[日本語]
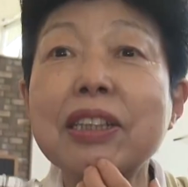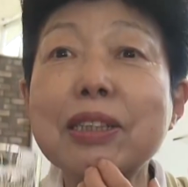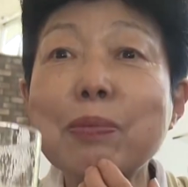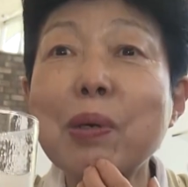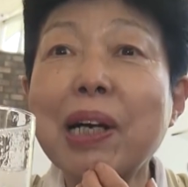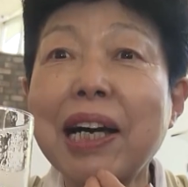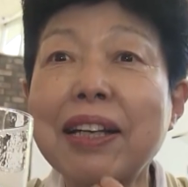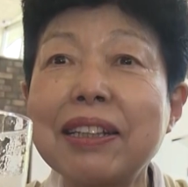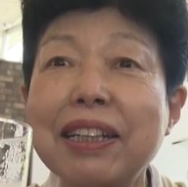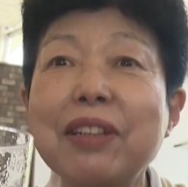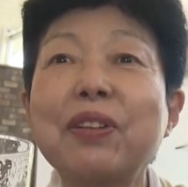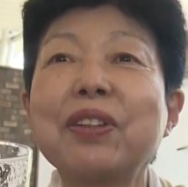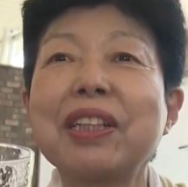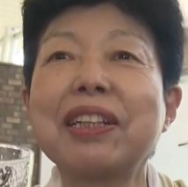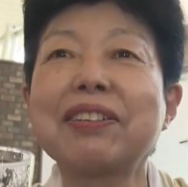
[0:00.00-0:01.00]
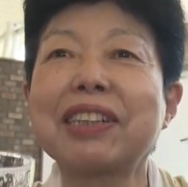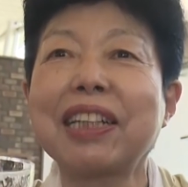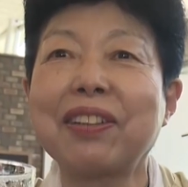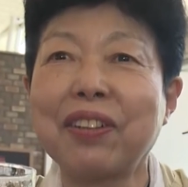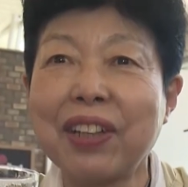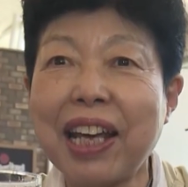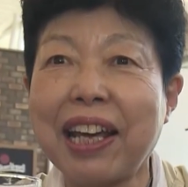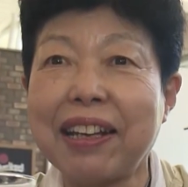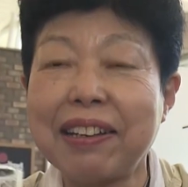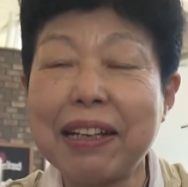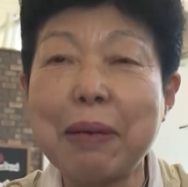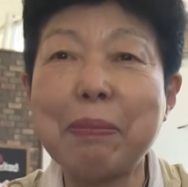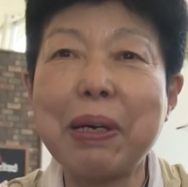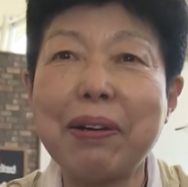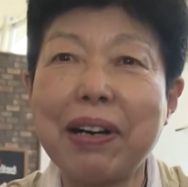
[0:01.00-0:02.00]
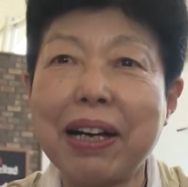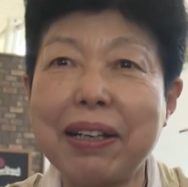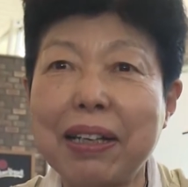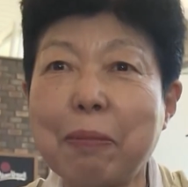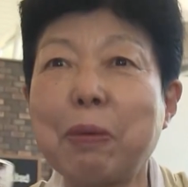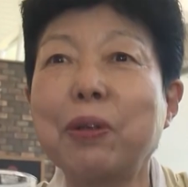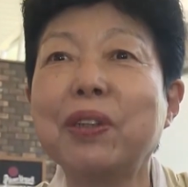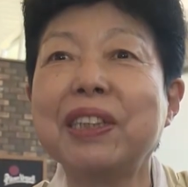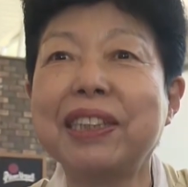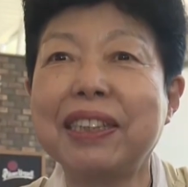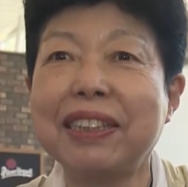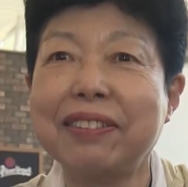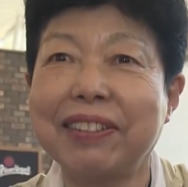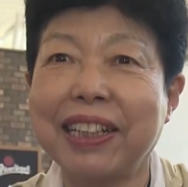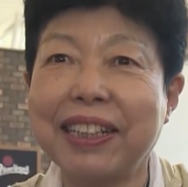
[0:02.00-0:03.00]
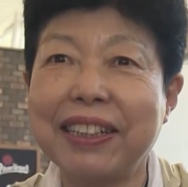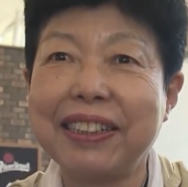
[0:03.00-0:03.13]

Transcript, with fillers: いつも噛んで飲んでるけどね、生はやっぱ美味しいわ。